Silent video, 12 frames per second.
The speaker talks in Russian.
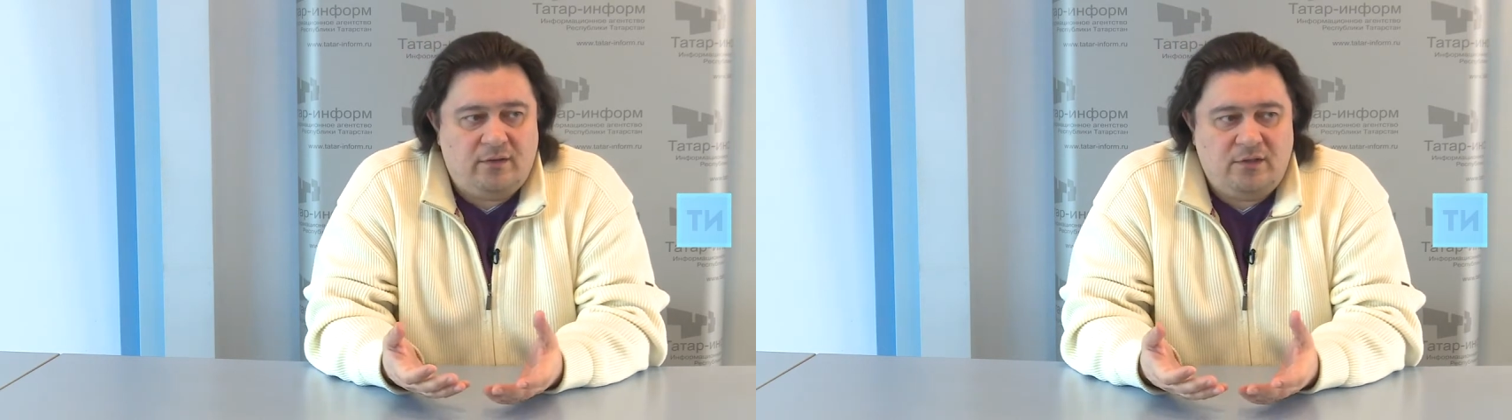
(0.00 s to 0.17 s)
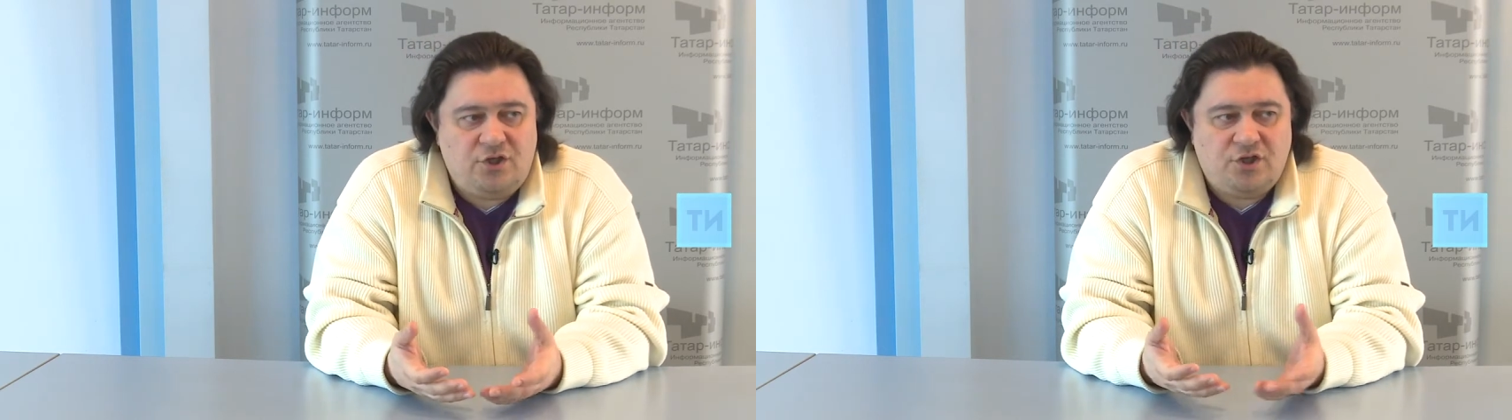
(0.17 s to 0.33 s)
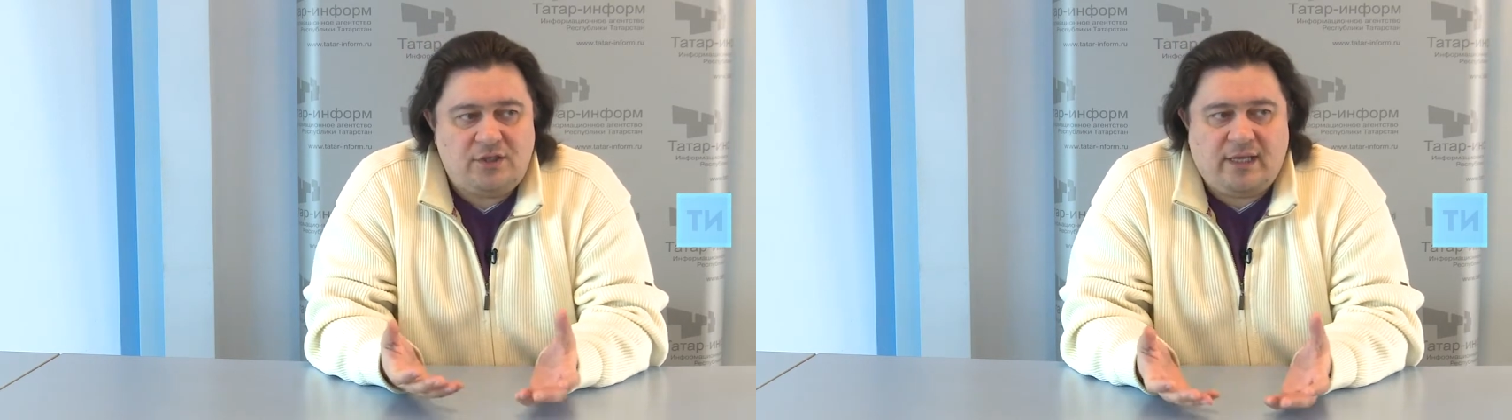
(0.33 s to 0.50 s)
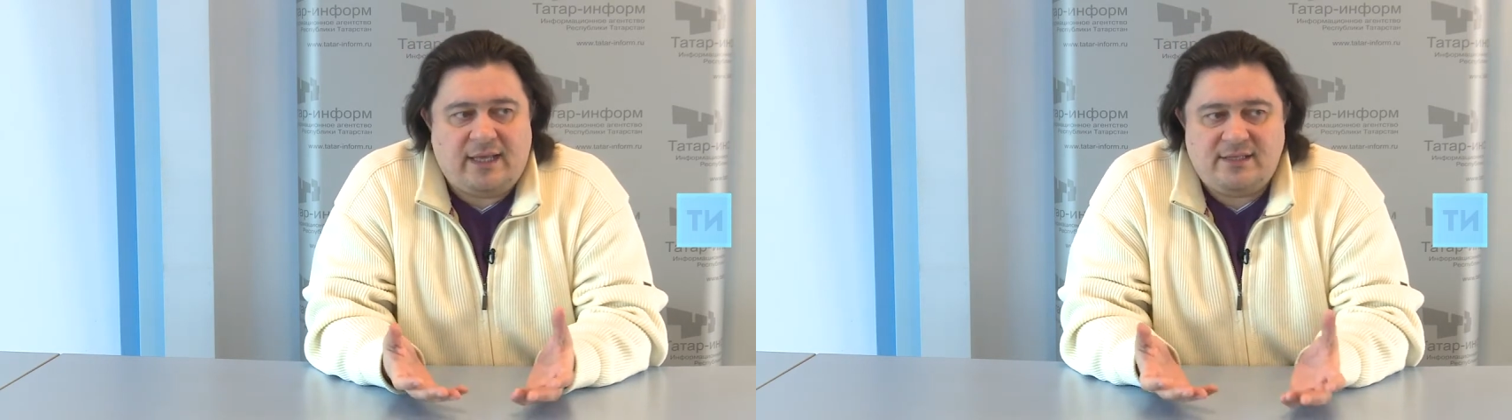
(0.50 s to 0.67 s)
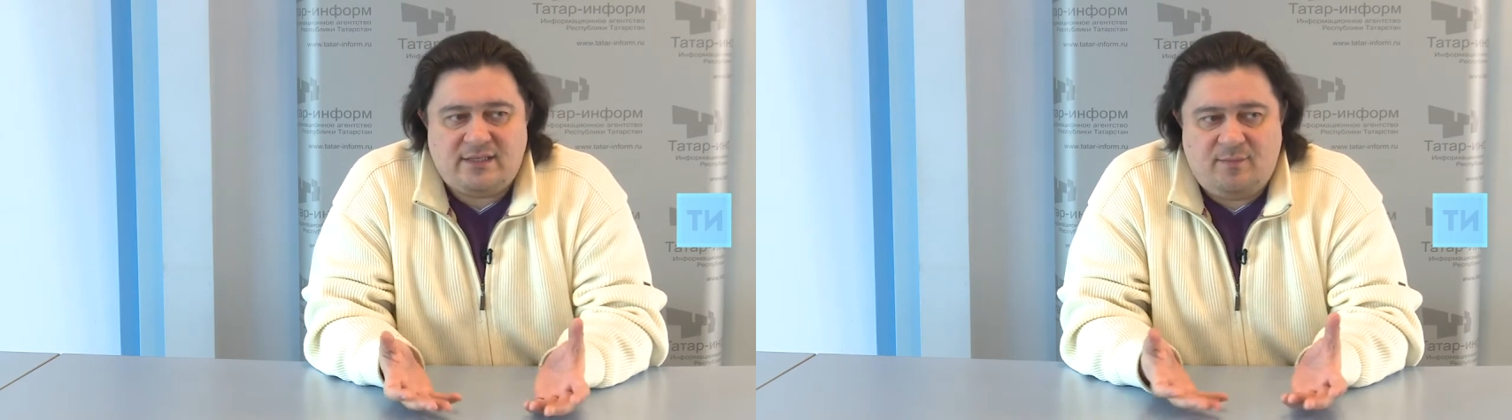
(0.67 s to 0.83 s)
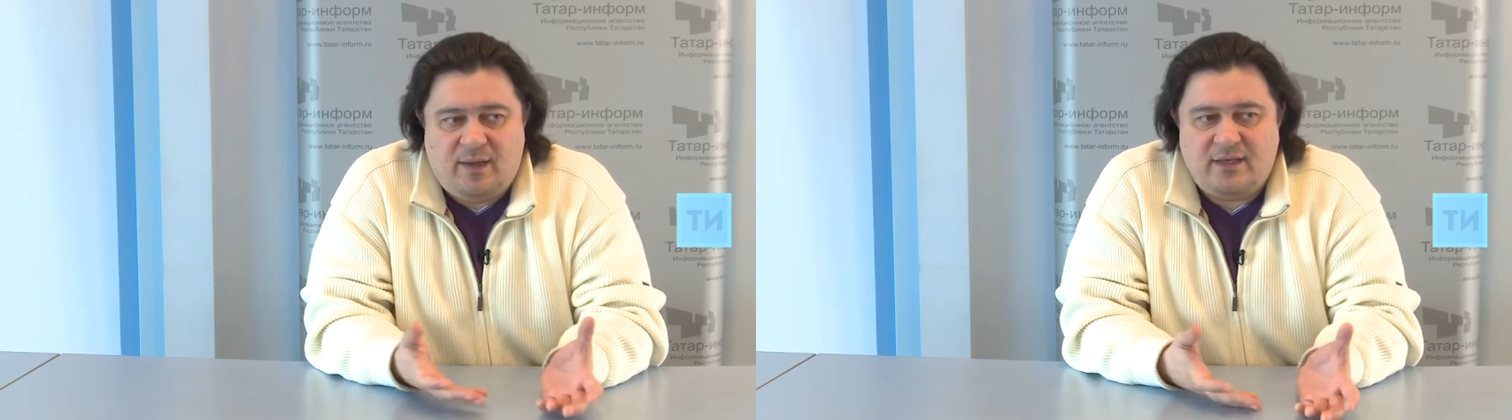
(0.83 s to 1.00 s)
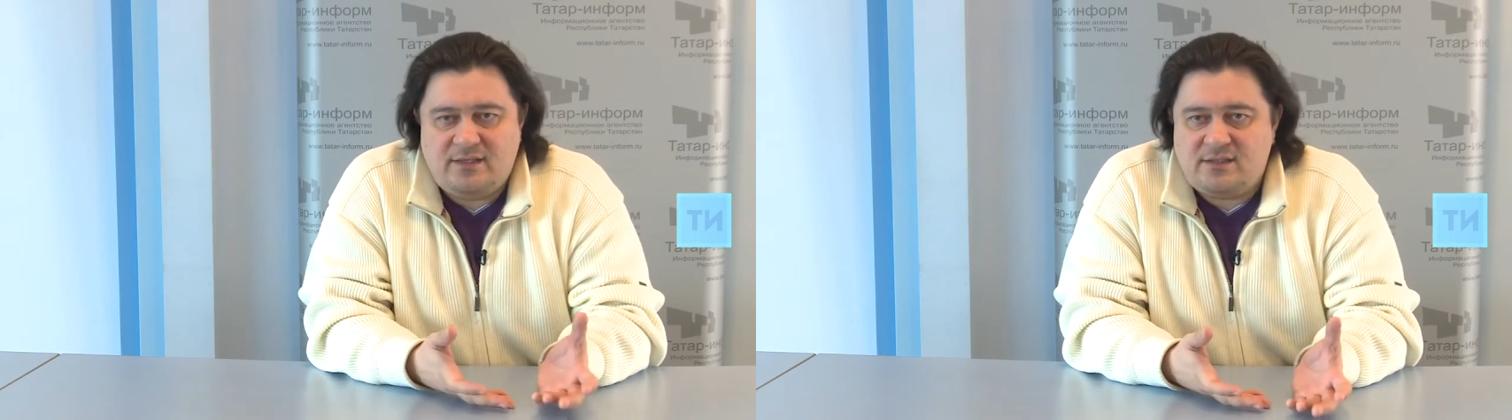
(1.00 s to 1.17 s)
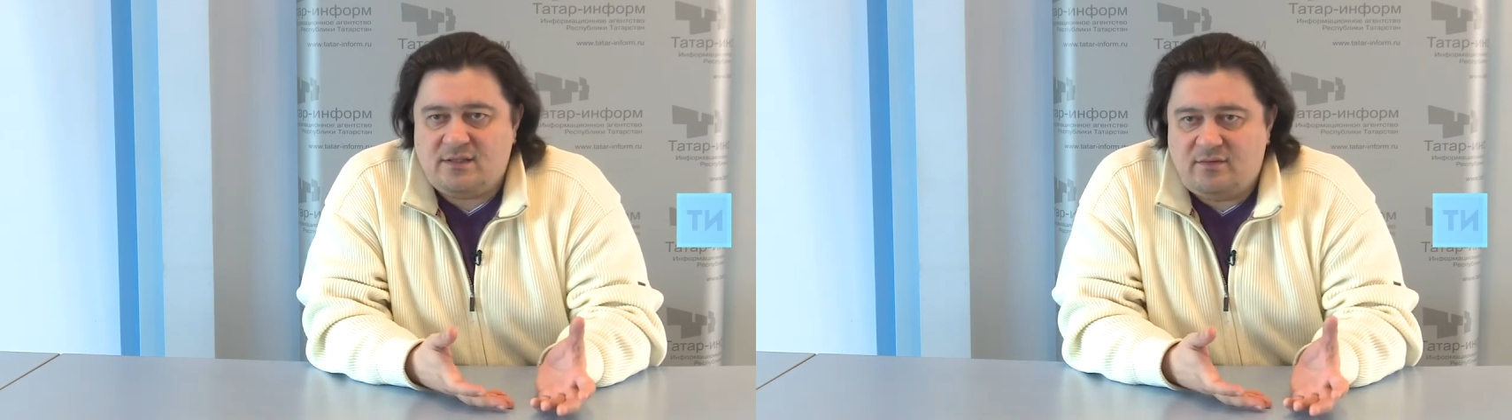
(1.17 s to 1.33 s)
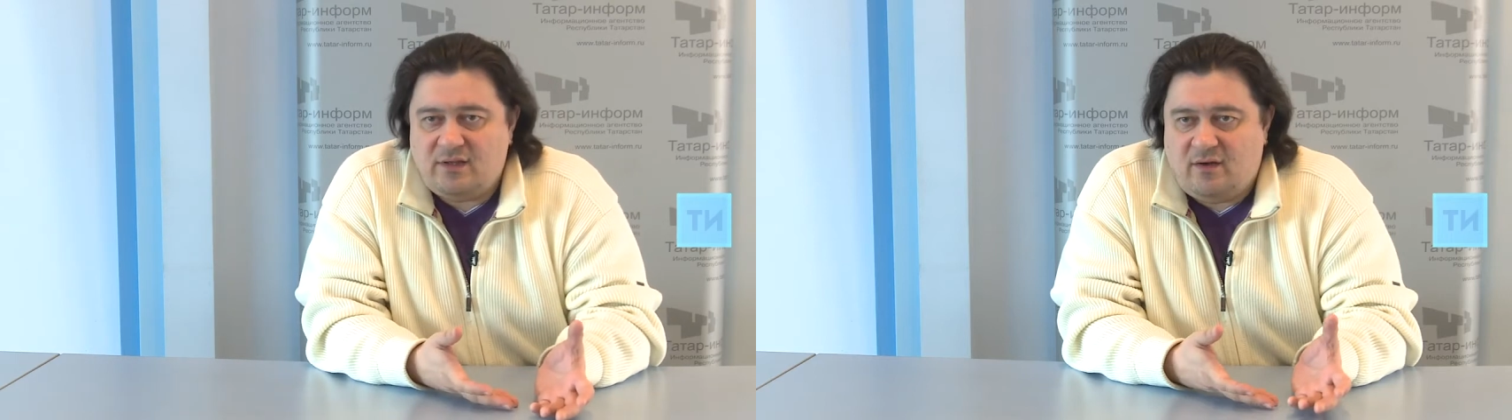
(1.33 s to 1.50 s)
не считает себя
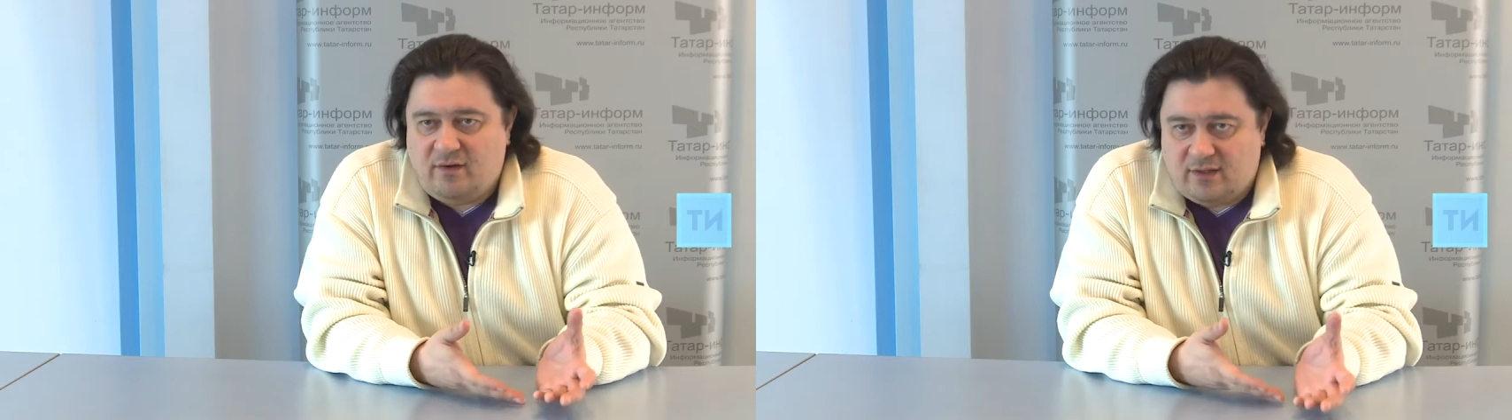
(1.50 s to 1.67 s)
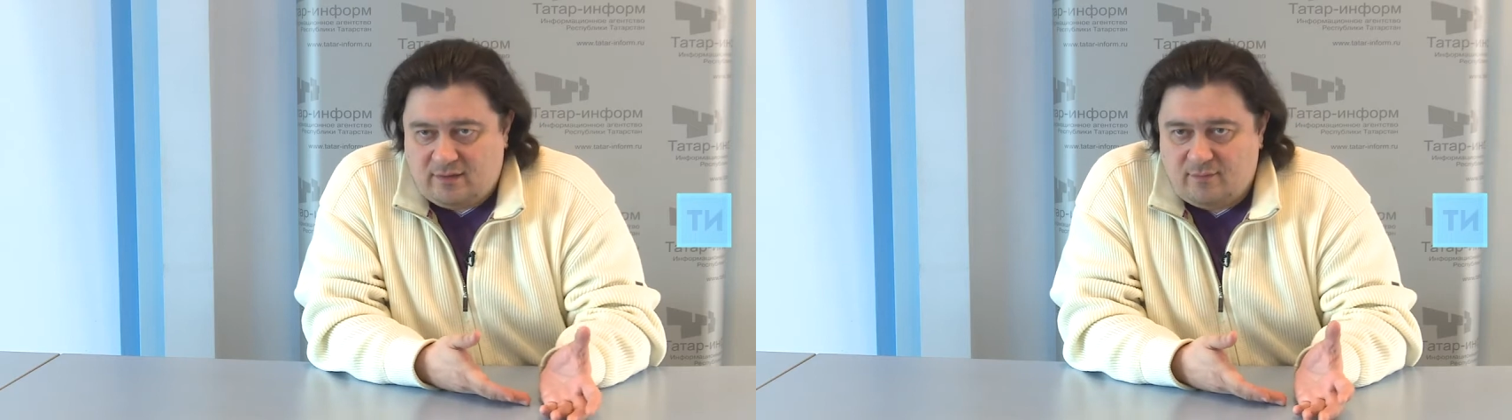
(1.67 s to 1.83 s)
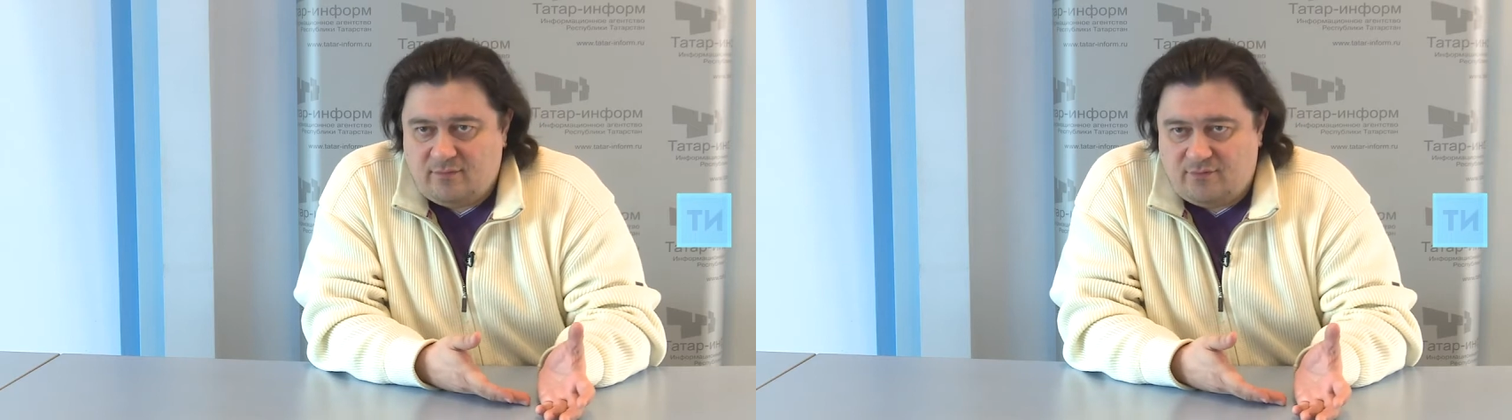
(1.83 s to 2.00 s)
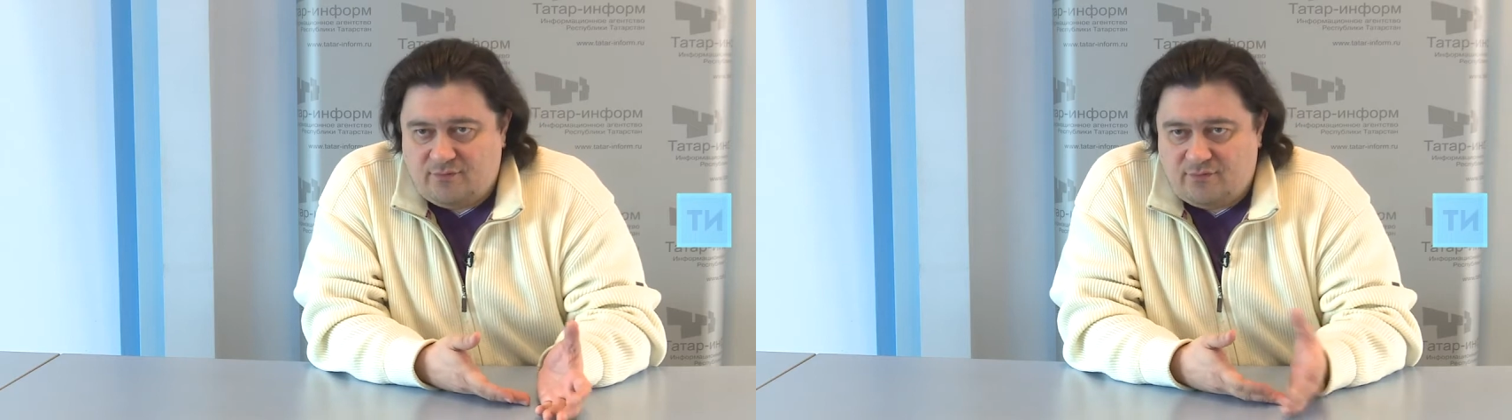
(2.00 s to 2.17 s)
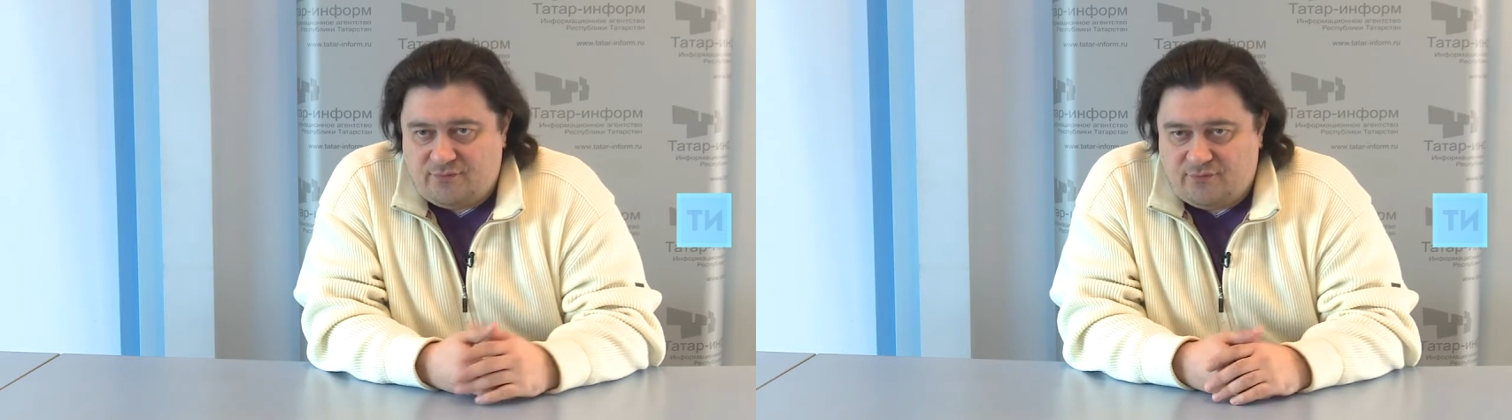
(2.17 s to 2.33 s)
истинно виноватым в